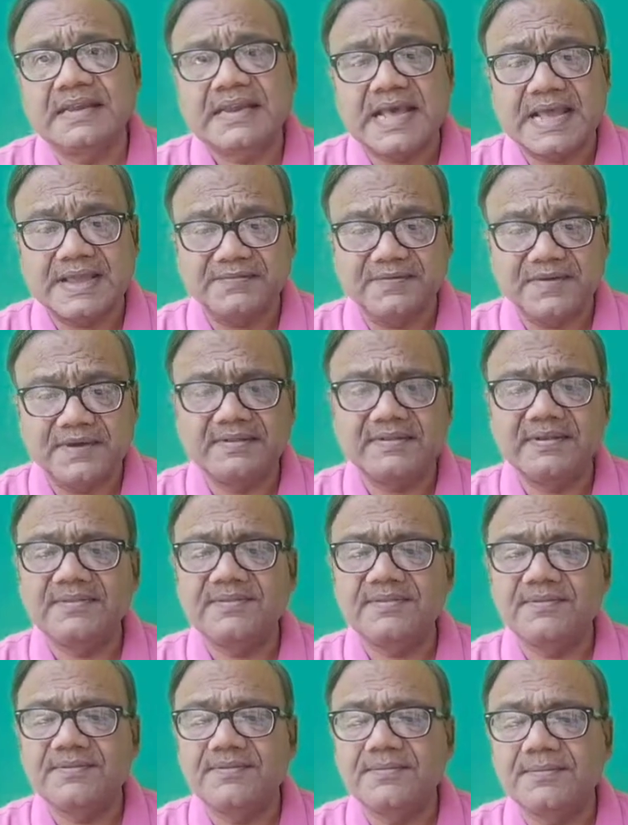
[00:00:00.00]

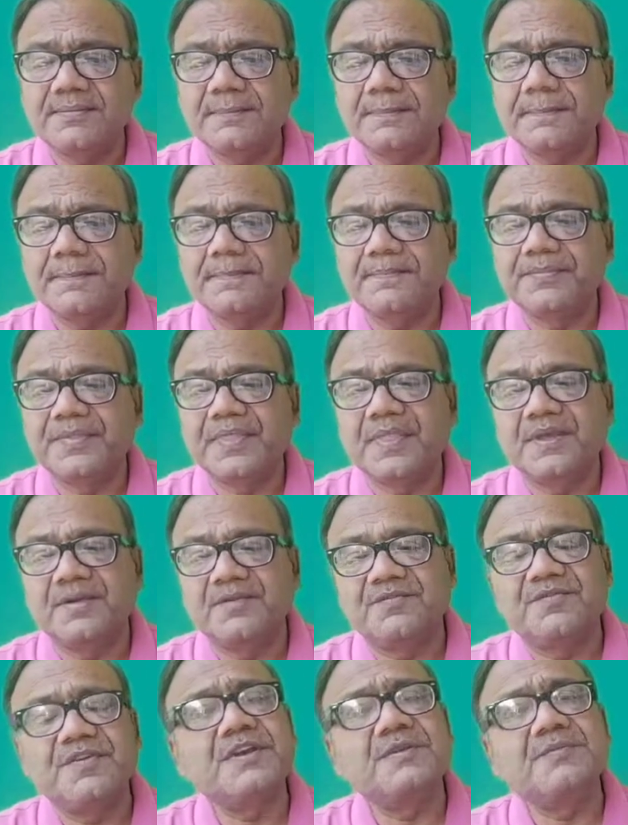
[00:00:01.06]
डाइवर्जेंस
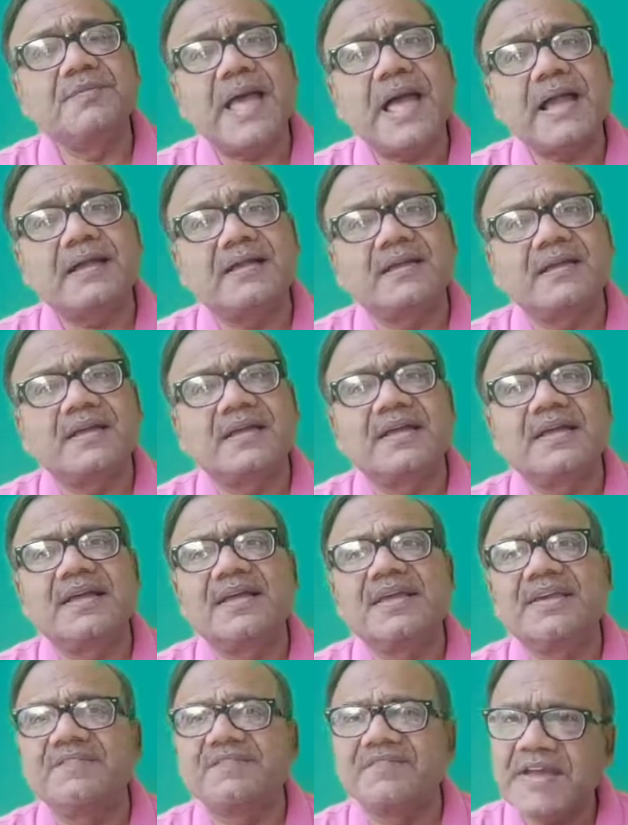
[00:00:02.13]
फीडबैक
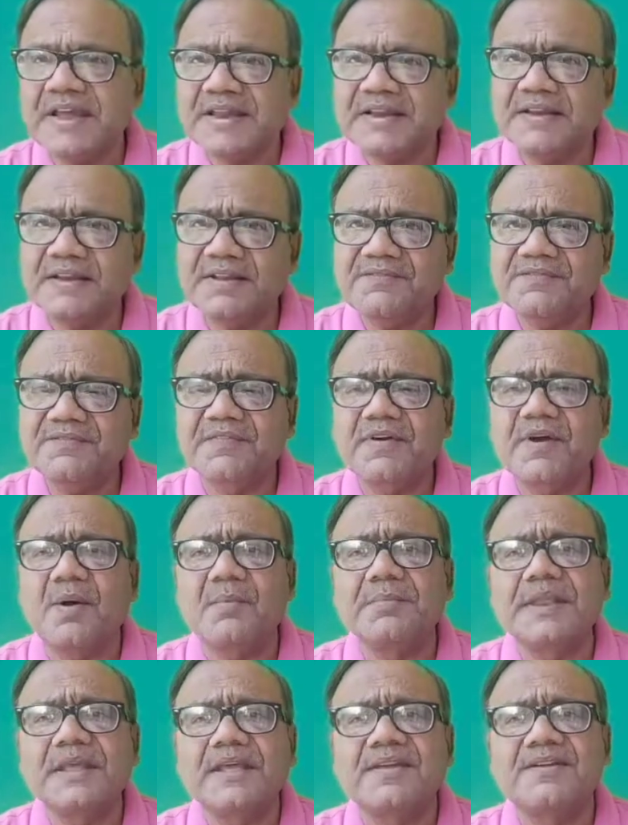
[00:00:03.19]
इफेक्टिव
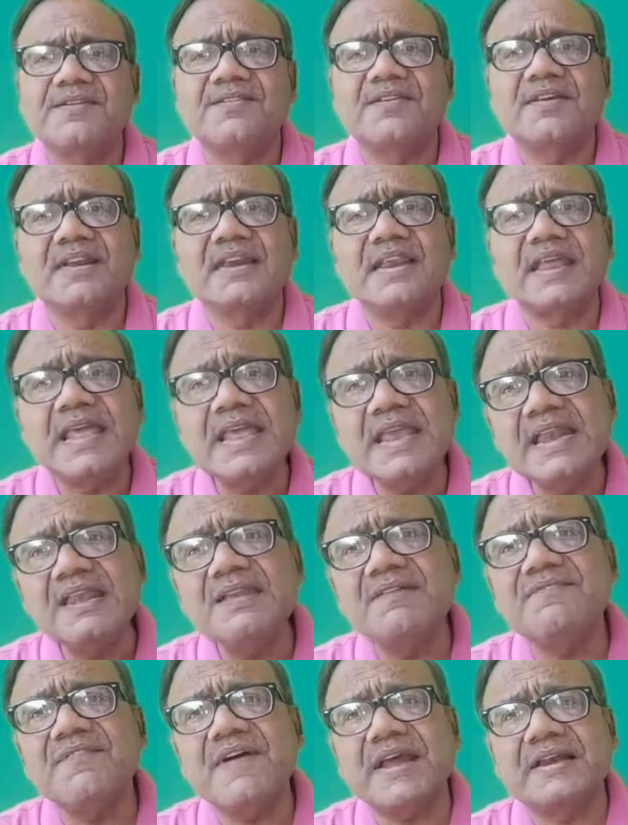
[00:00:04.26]
कम्युनिकेशन
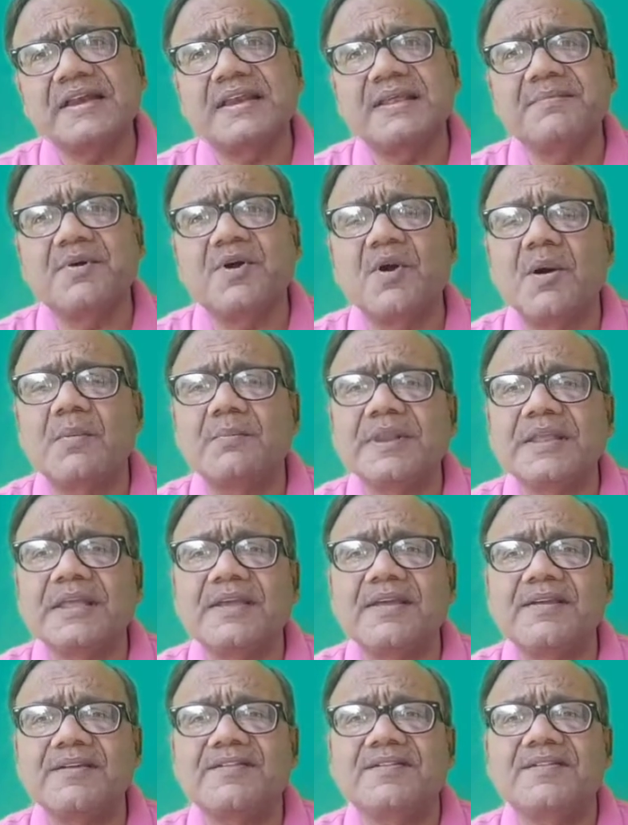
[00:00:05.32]
इनइफेक्टिव
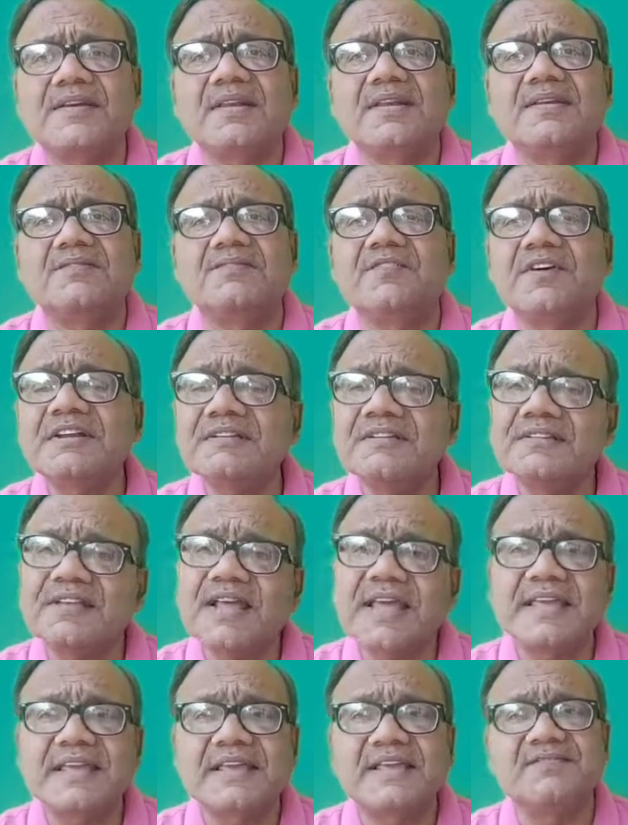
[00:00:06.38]
कम्युनिकेशन वन
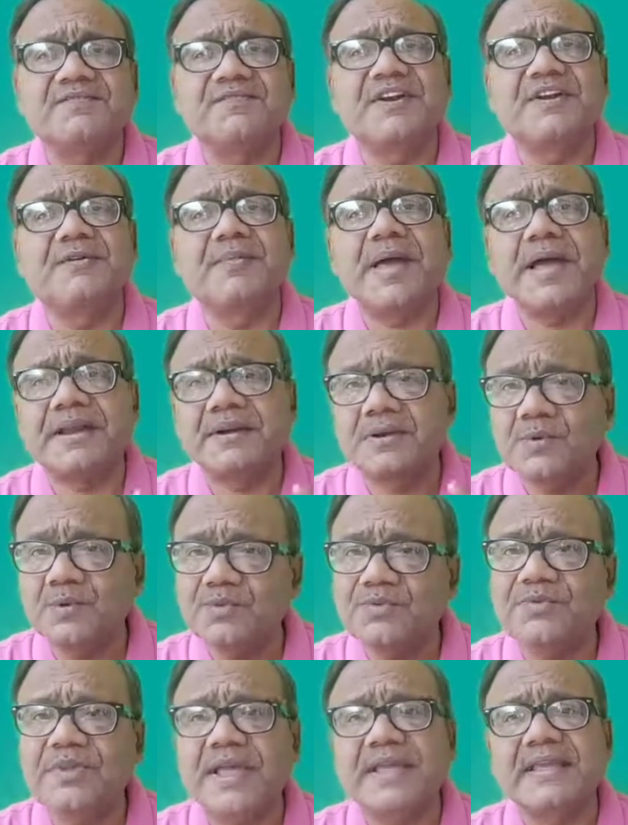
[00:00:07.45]
साइकिल फीडबैक
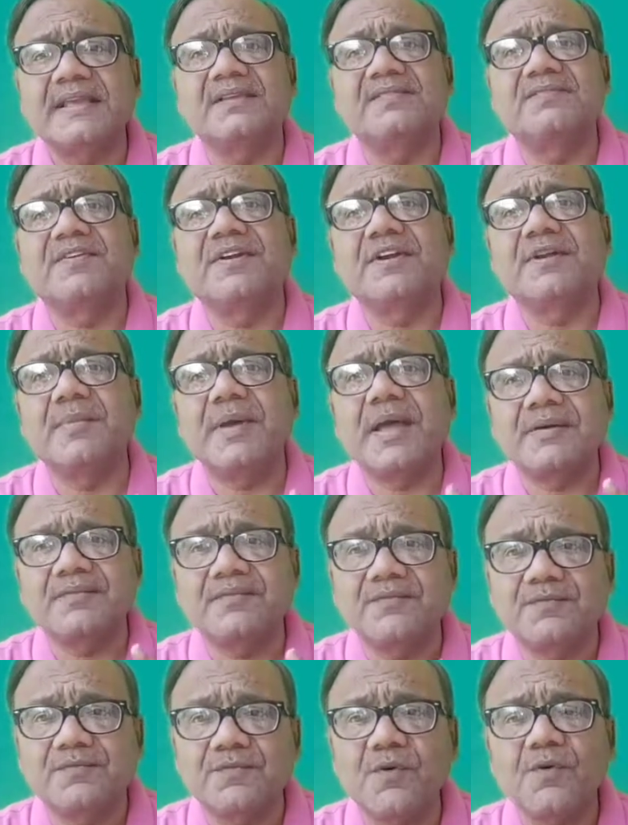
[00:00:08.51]
टू साइकिल फीडबैक
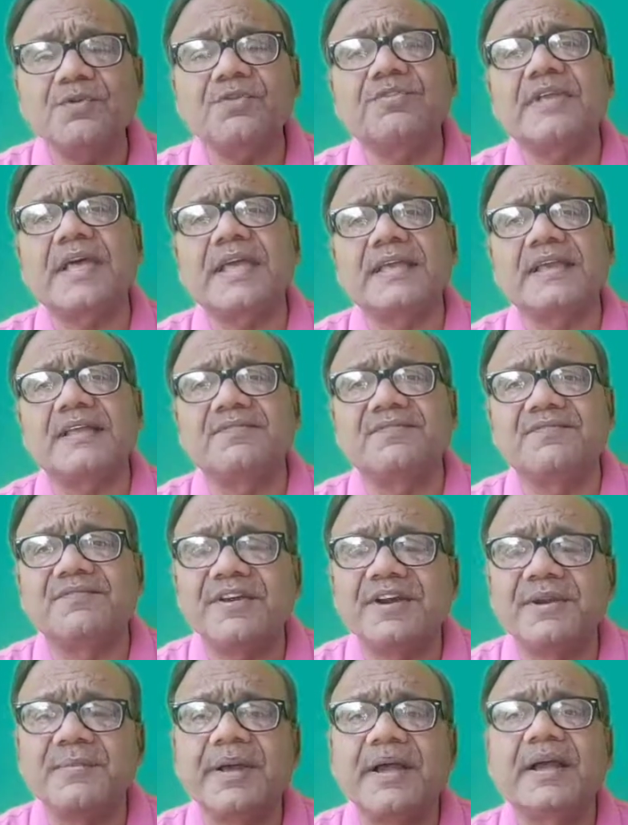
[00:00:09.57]
फोर साइकिल
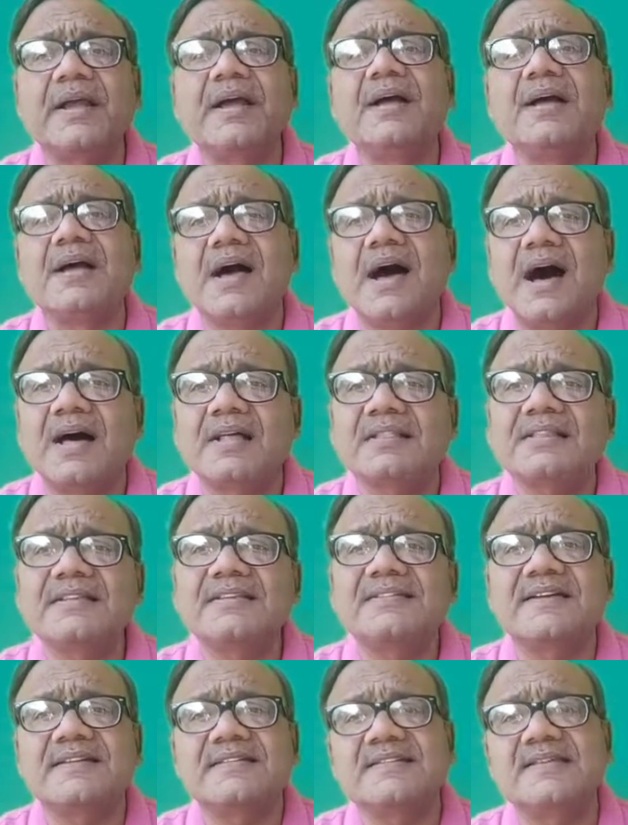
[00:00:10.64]
फीडबैक
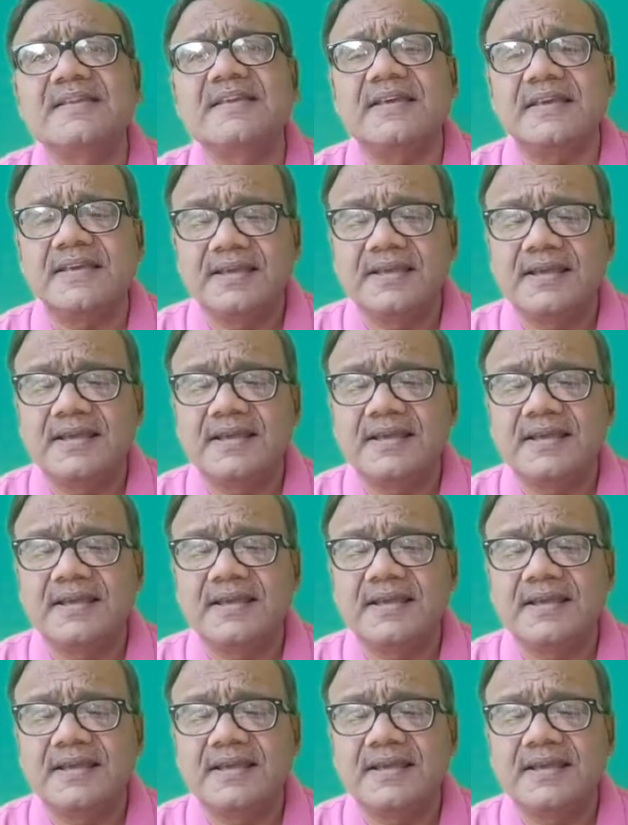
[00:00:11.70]
आदि जैसे